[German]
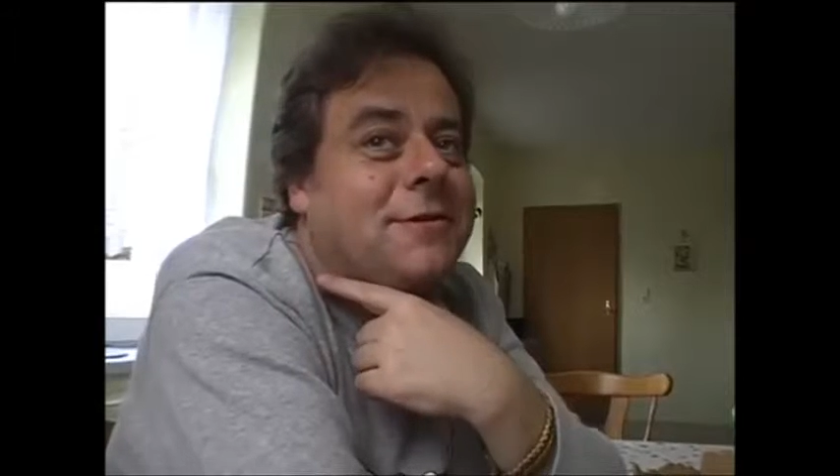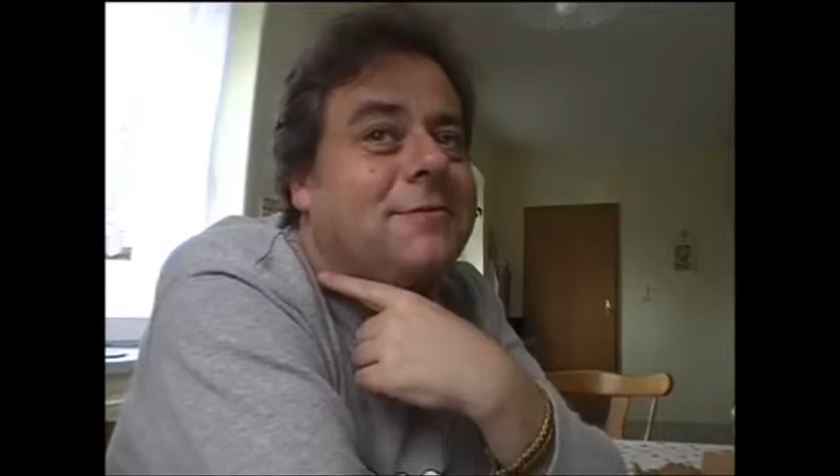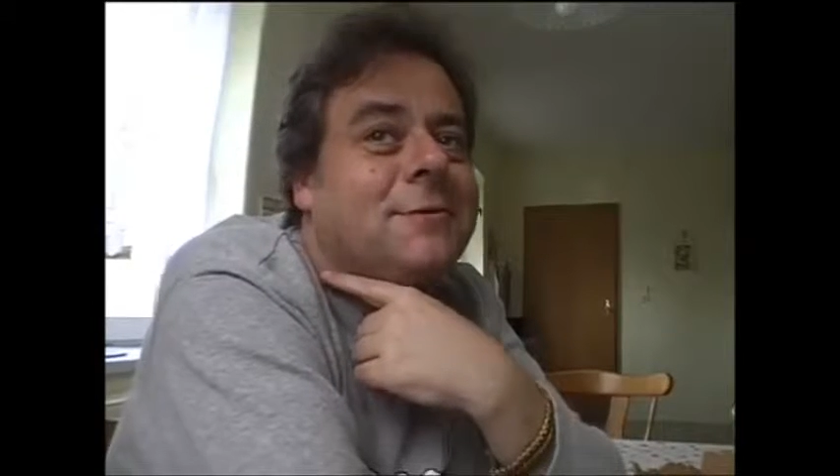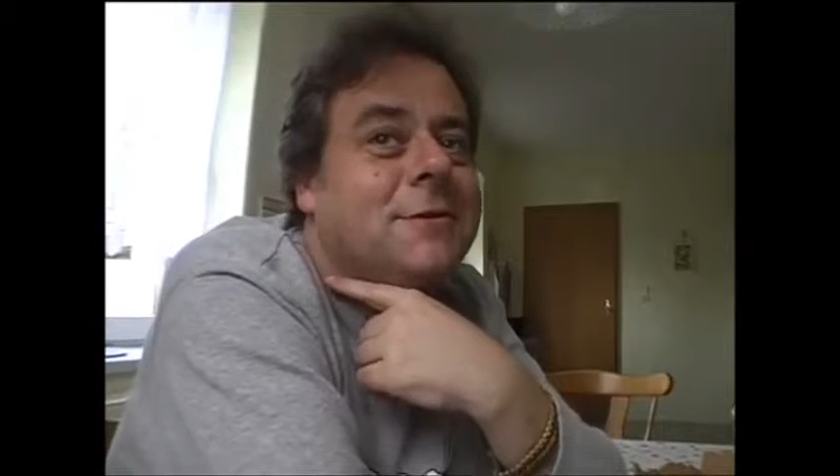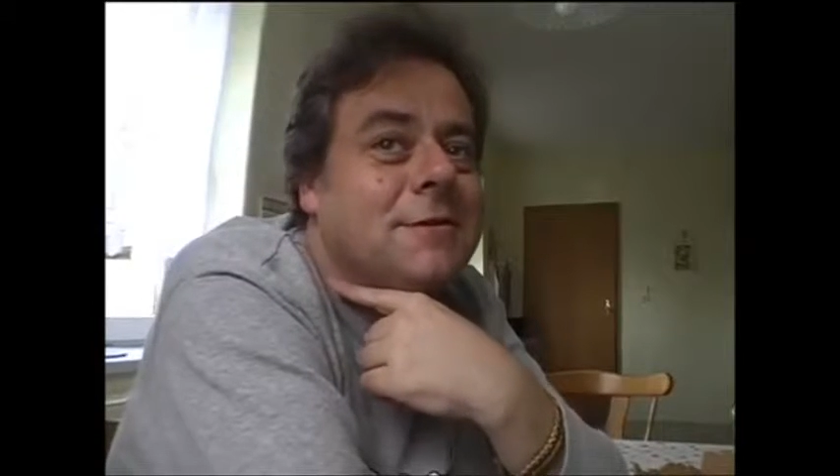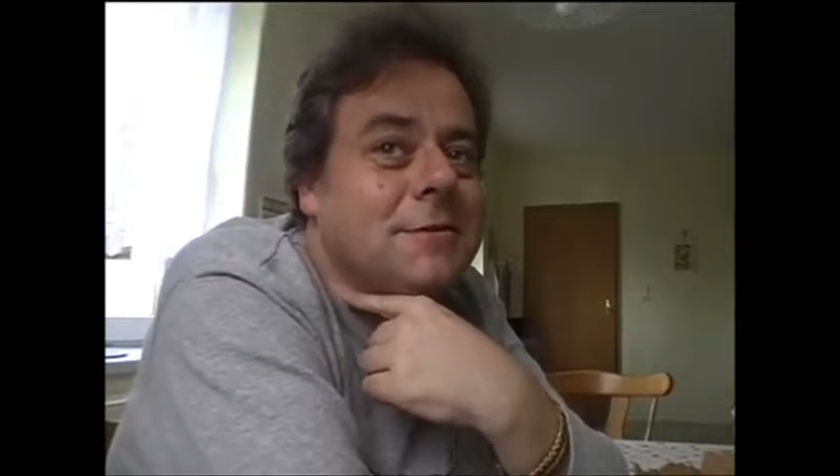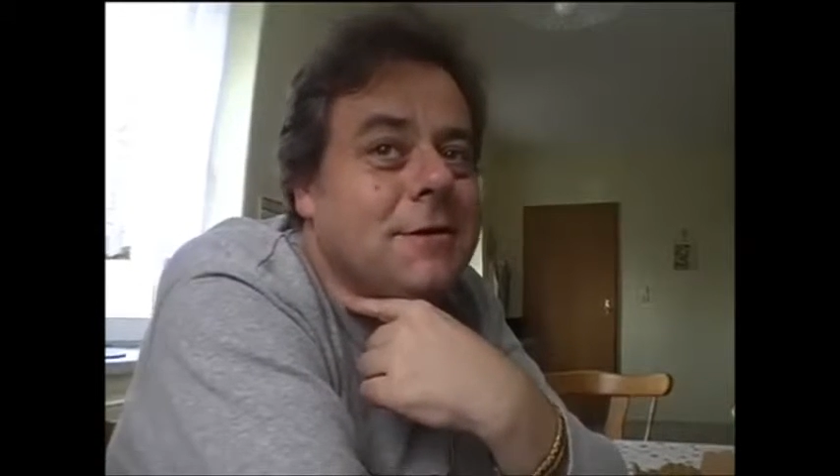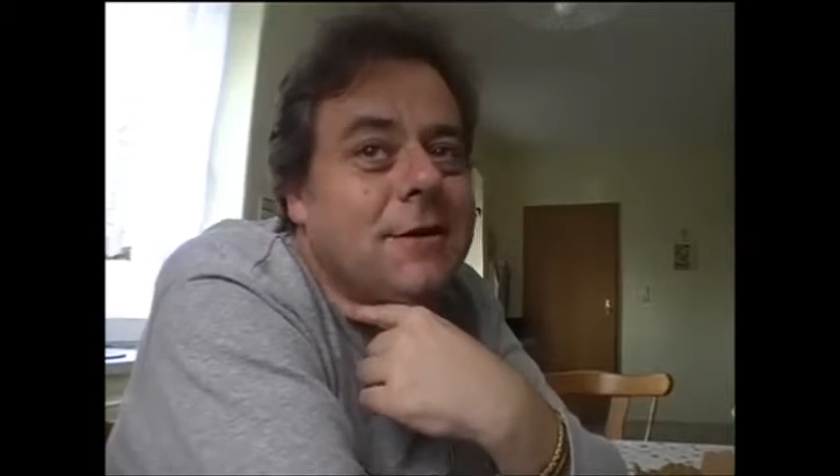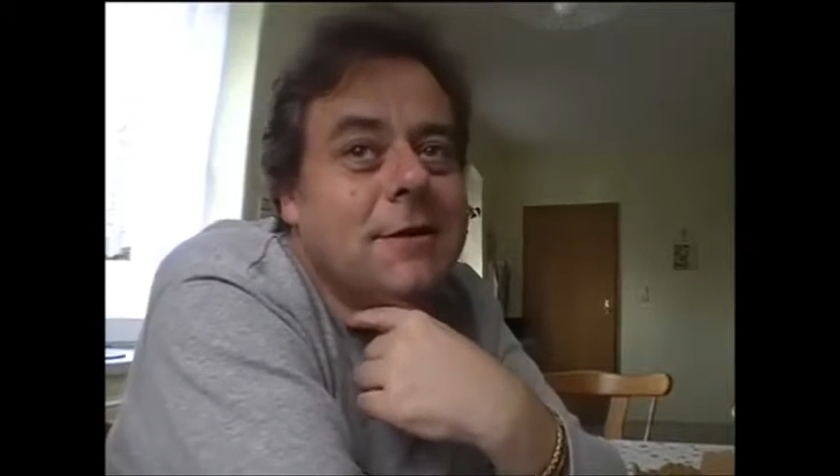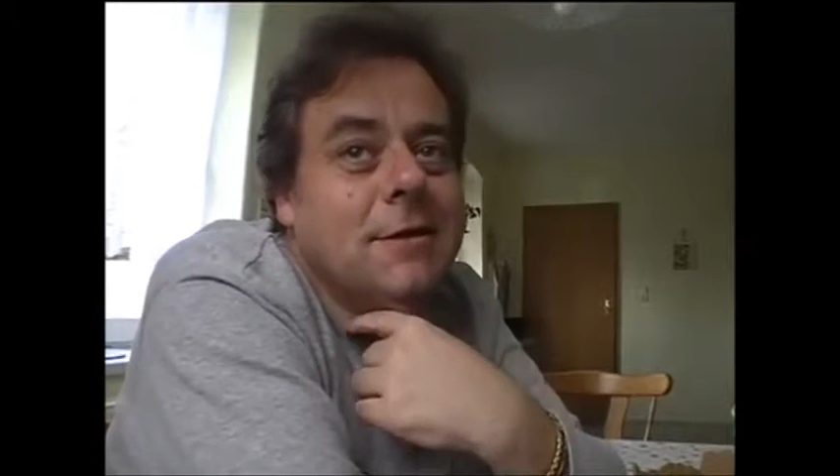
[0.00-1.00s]
fragen wollten.
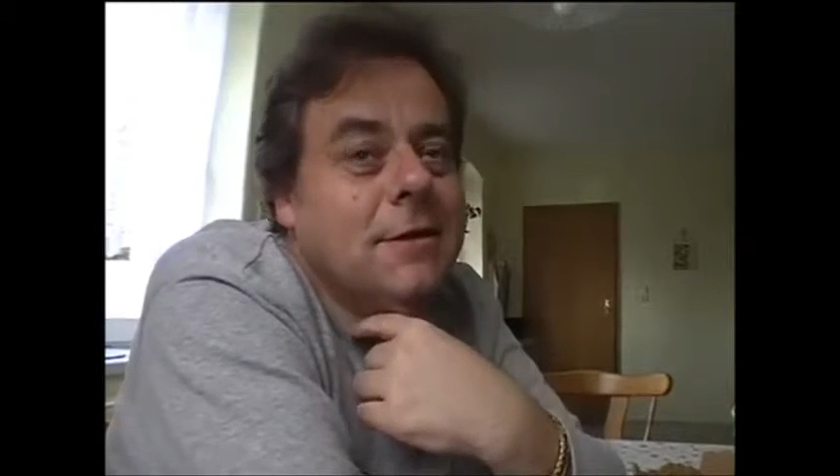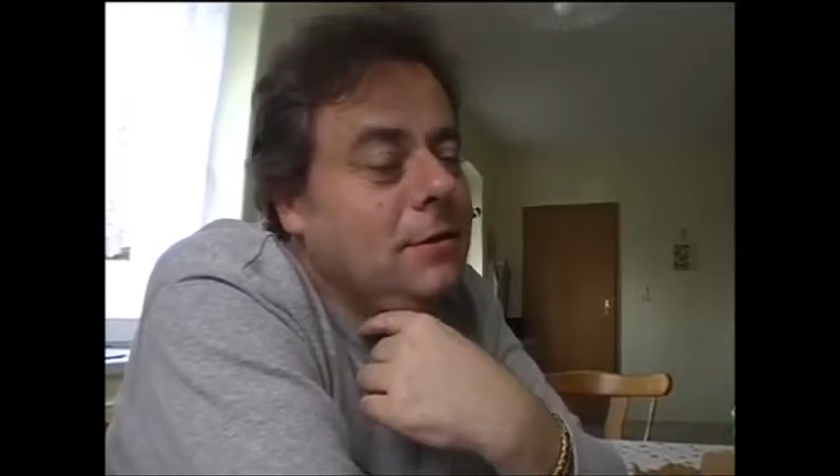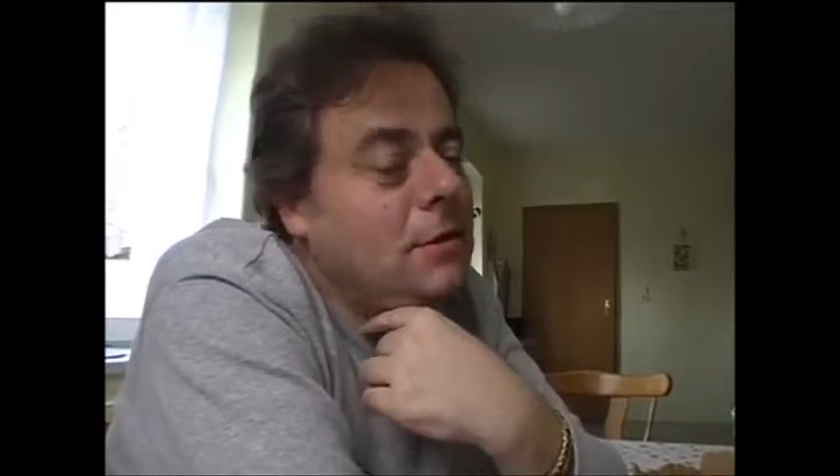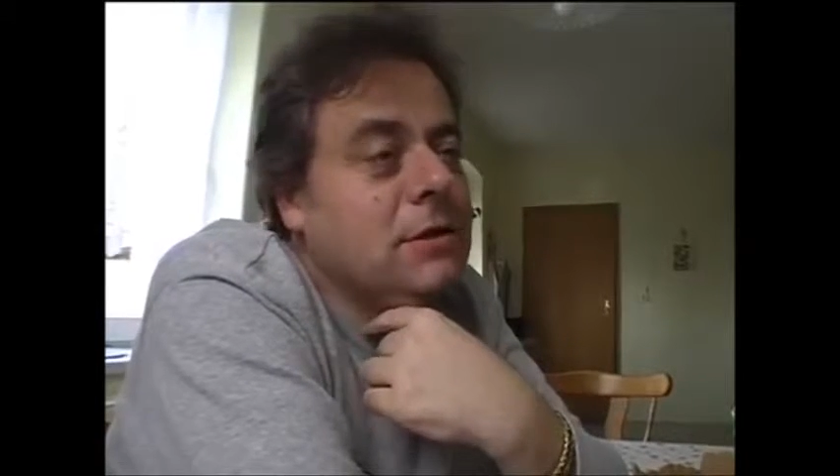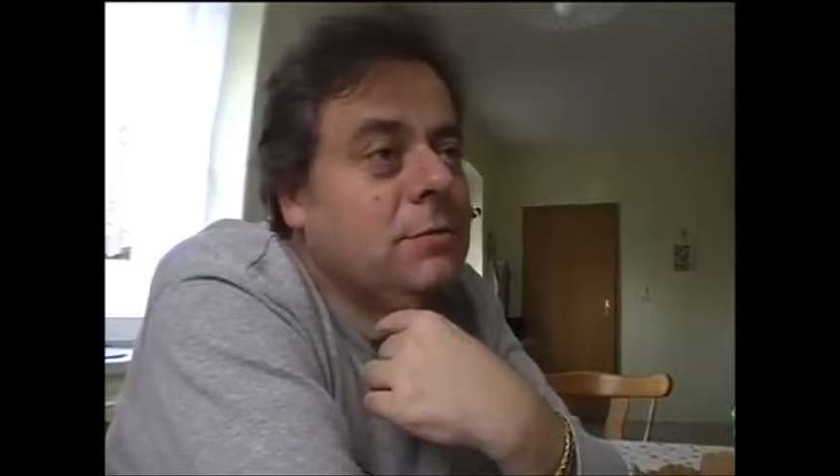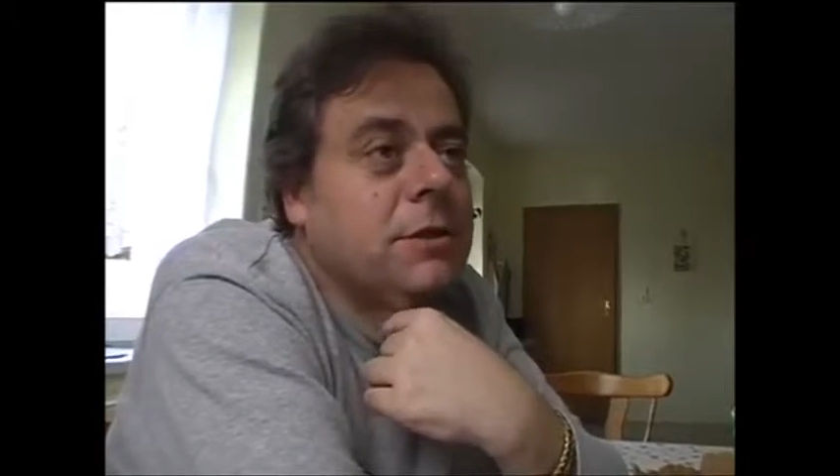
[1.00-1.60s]
Also